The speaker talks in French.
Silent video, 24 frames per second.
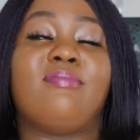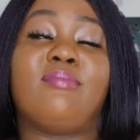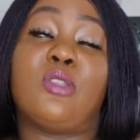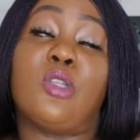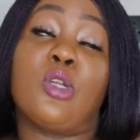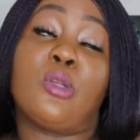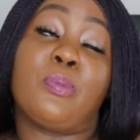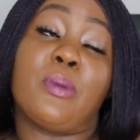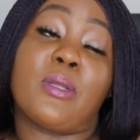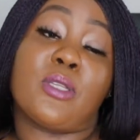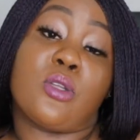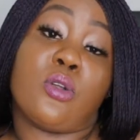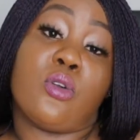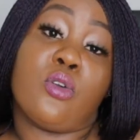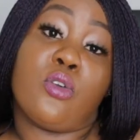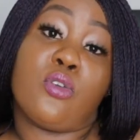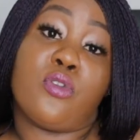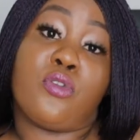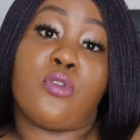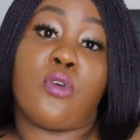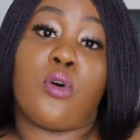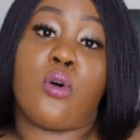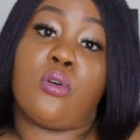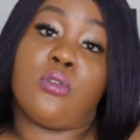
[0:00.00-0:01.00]
d'autres personnes le
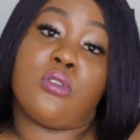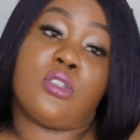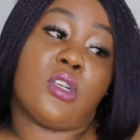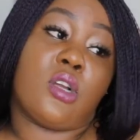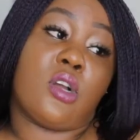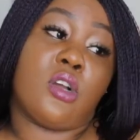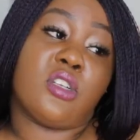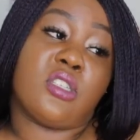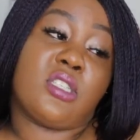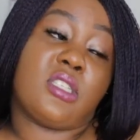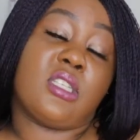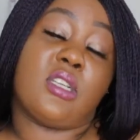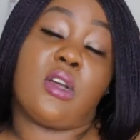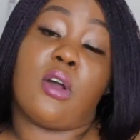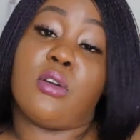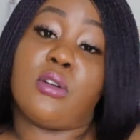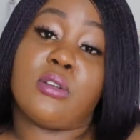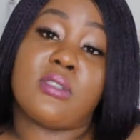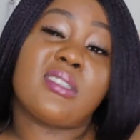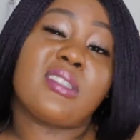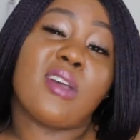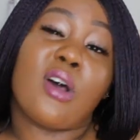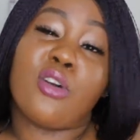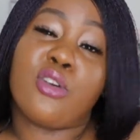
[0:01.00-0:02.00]
font, genre,
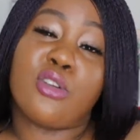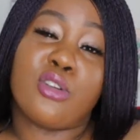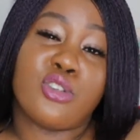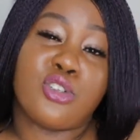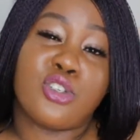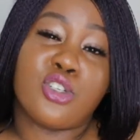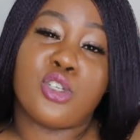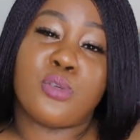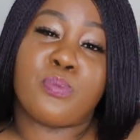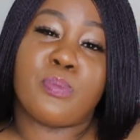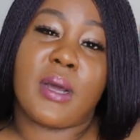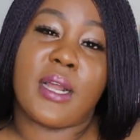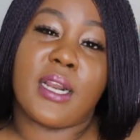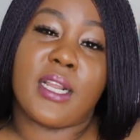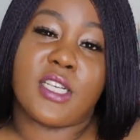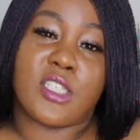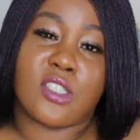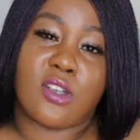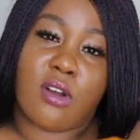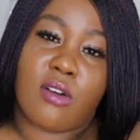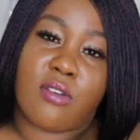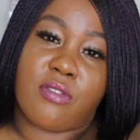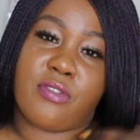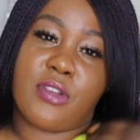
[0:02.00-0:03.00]
on ne juge pas les
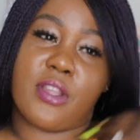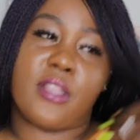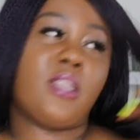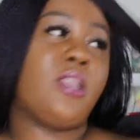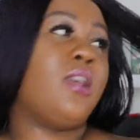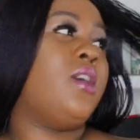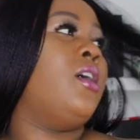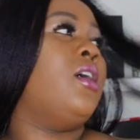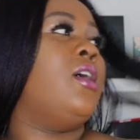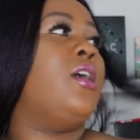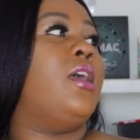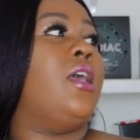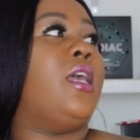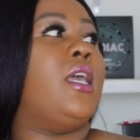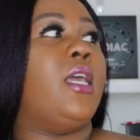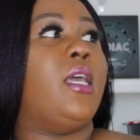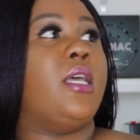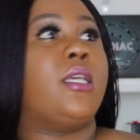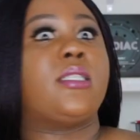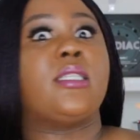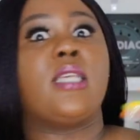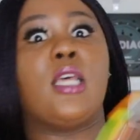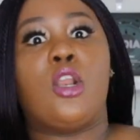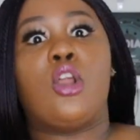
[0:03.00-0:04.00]
gens en fait,
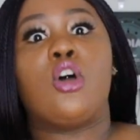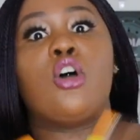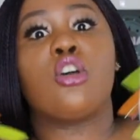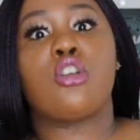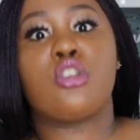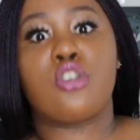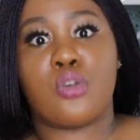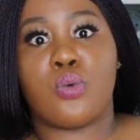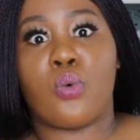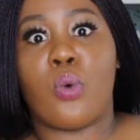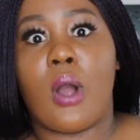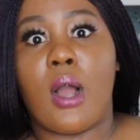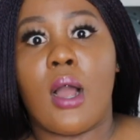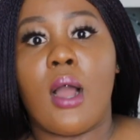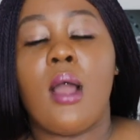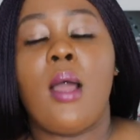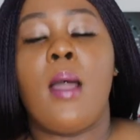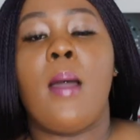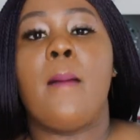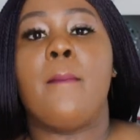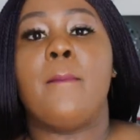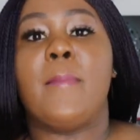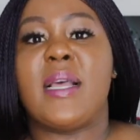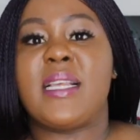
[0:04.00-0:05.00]
et c'est leur choix.
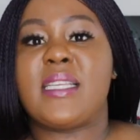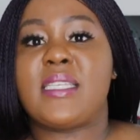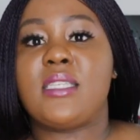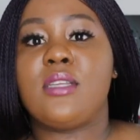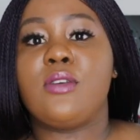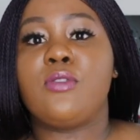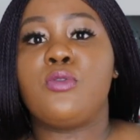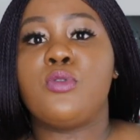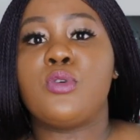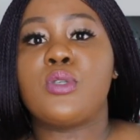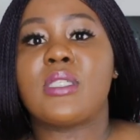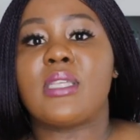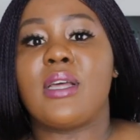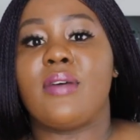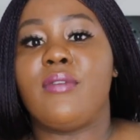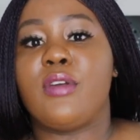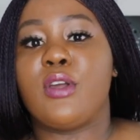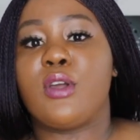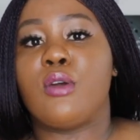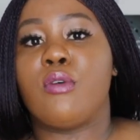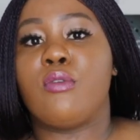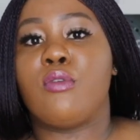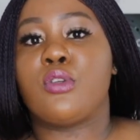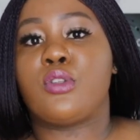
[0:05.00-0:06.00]
Mais si vous
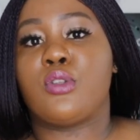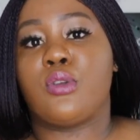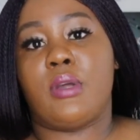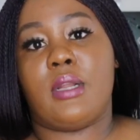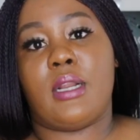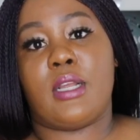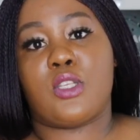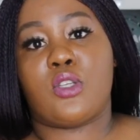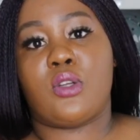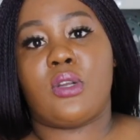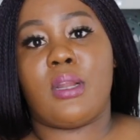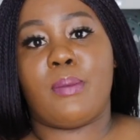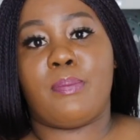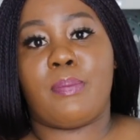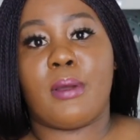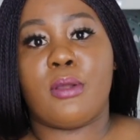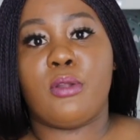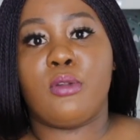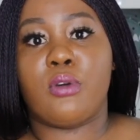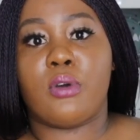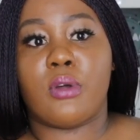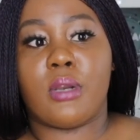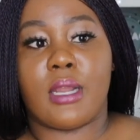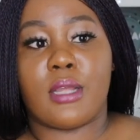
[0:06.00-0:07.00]
savez que votre relation n'est pas
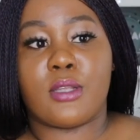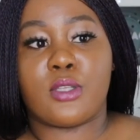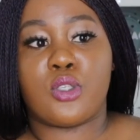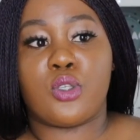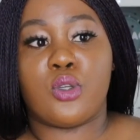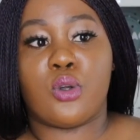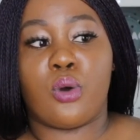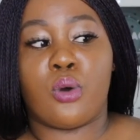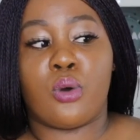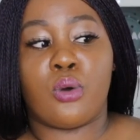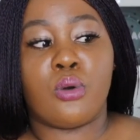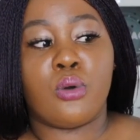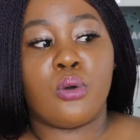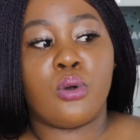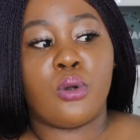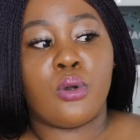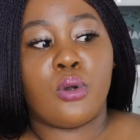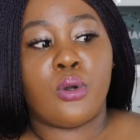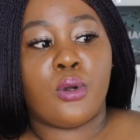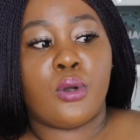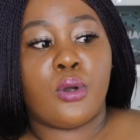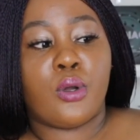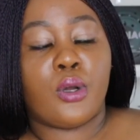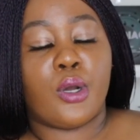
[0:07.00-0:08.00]
une relation
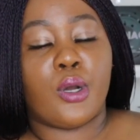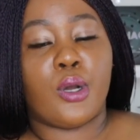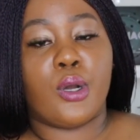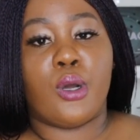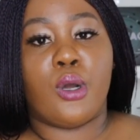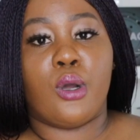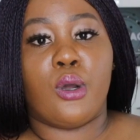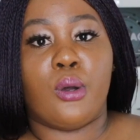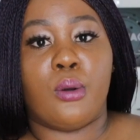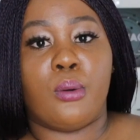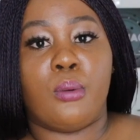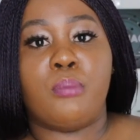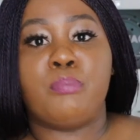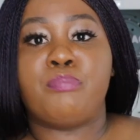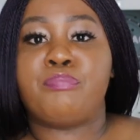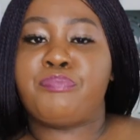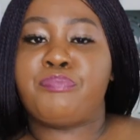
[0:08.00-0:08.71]
euh,